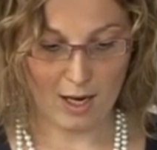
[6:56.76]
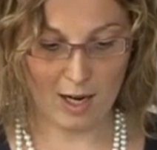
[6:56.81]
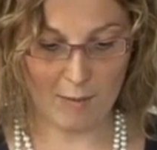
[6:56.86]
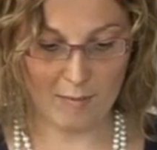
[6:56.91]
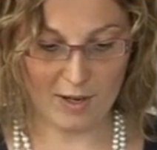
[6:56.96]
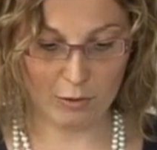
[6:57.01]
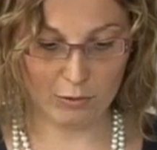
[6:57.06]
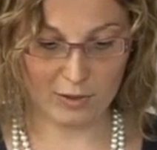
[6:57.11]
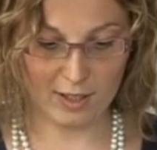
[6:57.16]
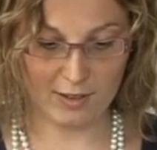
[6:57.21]

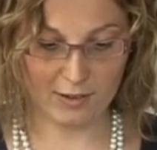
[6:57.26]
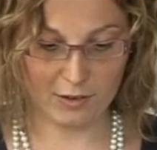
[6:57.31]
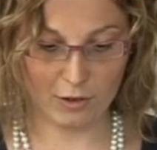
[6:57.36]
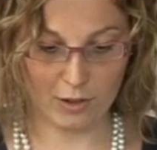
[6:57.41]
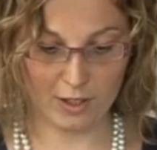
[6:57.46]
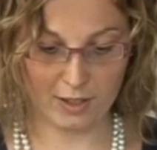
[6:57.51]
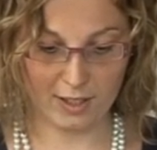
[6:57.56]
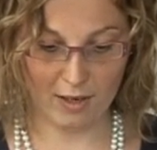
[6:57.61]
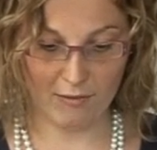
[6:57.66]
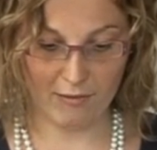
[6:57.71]
la
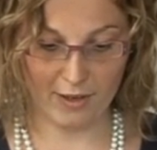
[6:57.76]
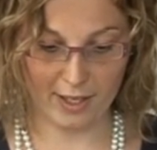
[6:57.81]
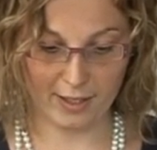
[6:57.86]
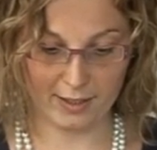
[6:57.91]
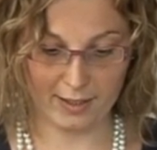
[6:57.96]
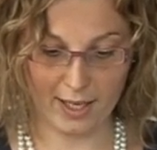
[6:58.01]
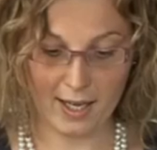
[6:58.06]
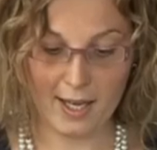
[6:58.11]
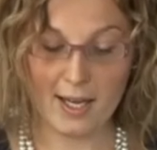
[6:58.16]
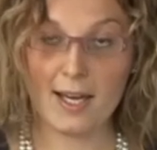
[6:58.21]
manutenzione del
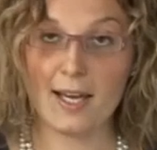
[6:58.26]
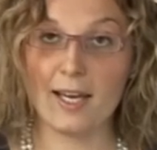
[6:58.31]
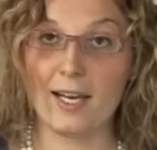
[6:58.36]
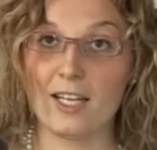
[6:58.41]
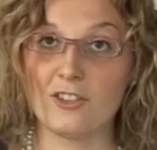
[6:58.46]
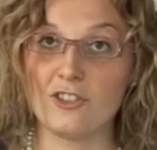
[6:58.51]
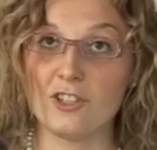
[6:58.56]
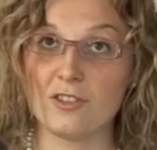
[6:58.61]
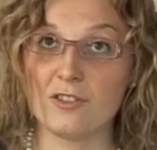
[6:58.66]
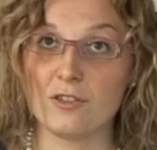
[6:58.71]
verde e
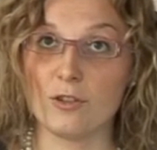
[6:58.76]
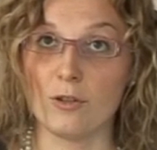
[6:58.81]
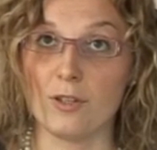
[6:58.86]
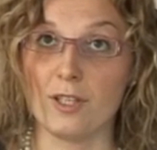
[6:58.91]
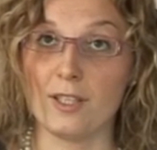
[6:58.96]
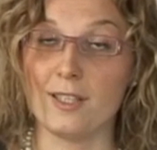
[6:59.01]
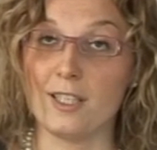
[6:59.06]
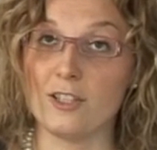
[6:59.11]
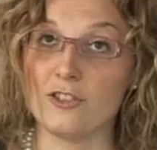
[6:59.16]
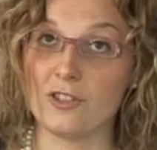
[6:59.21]
la
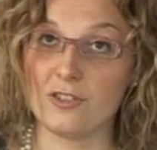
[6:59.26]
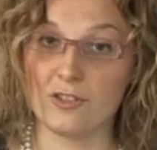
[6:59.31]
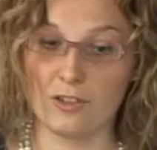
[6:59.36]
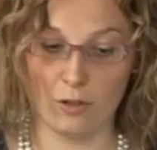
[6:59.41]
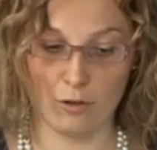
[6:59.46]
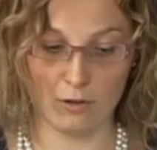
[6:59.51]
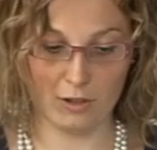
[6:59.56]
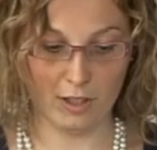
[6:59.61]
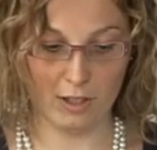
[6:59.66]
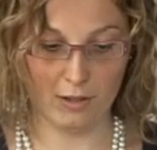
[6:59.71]
gestione del
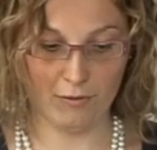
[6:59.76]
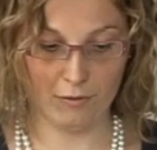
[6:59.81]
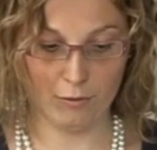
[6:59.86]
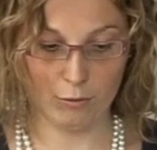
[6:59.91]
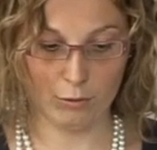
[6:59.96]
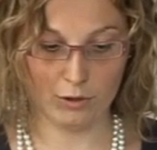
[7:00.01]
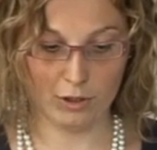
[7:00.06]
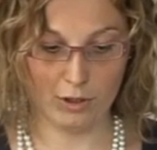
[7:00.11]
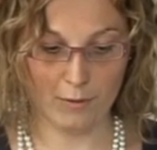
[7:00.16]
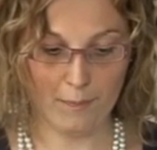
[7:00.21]
cestino dei
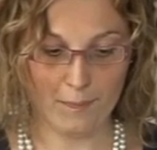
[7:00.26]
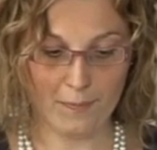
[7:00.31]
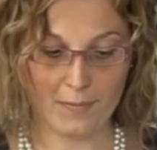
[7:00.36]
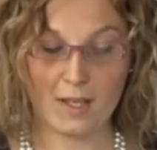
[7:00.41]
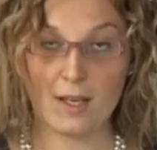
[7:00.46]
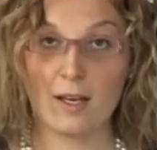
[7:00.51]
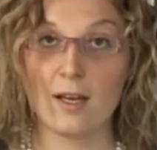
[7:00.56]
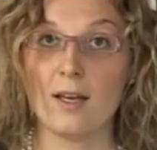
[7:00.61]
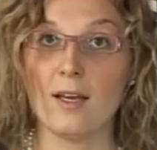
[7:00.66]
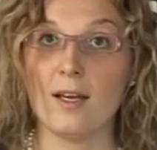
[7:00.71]

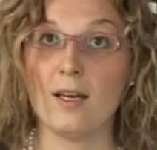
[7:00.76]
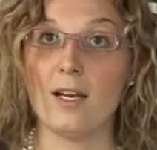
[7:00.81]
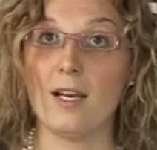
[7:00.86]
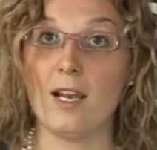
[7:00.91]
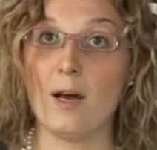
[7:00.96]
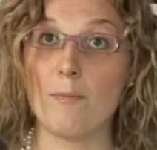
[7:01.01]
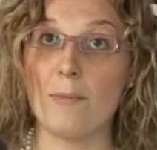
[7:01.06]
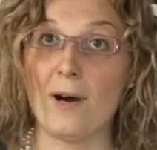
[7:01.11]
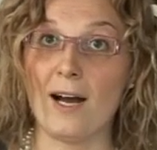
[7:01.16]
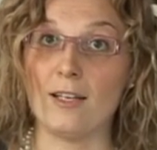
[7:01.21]
rifiuti
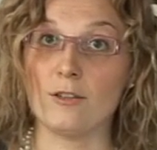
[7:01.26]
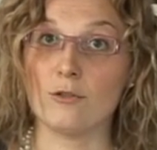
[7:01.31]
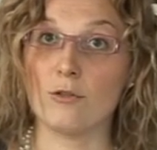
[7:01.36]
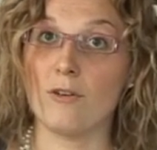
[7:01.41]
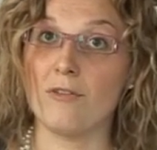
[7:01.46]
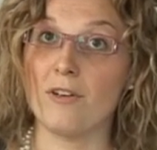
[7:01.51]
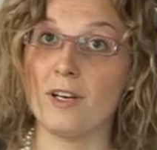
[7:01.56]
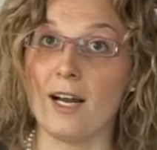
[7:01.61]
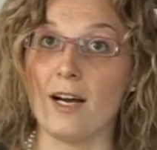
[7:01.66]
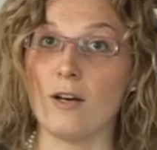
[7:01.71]

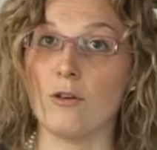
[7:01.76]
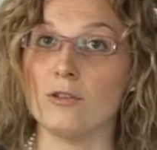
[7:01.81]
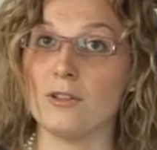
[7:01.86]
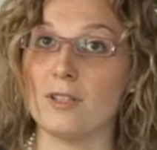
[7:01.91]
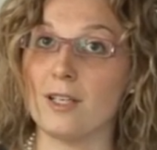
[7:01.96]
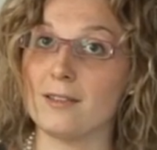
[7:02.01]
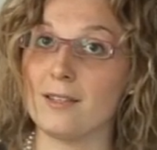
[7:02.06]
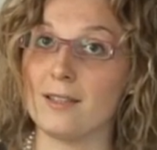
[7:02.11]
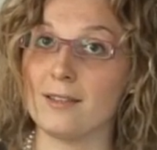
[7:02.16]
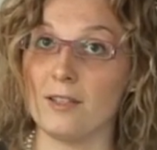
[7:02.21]
l'appalto avverrà
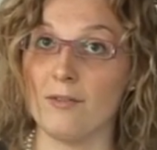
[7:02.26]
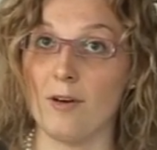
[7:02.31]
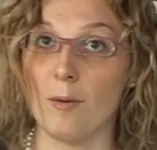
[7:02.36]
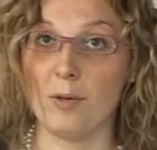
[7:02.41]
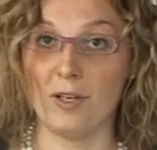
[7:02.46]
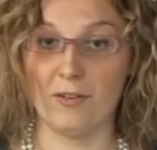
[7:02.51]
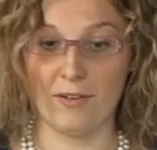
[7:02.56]
con trattativa